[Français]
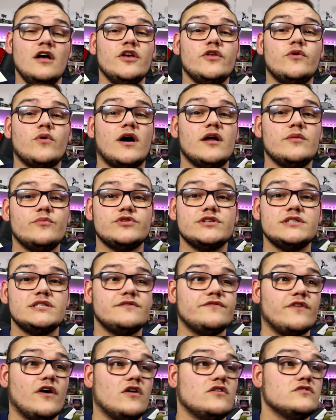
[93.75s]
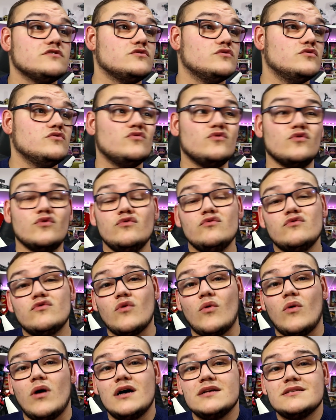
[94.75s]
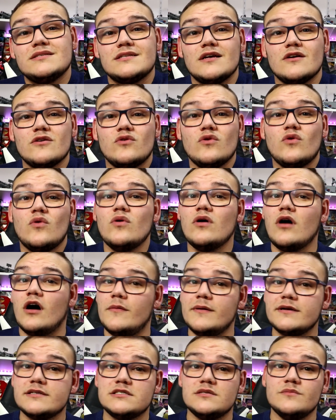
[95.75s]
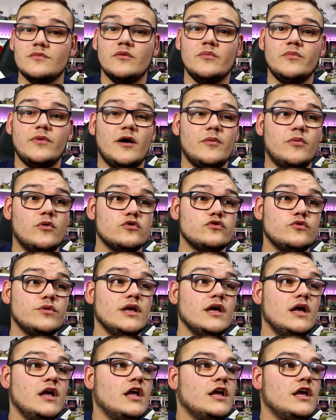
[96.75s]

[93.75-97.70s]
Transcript: il y aura une petite différence de 2, 3, 5 euros grand maximum par produit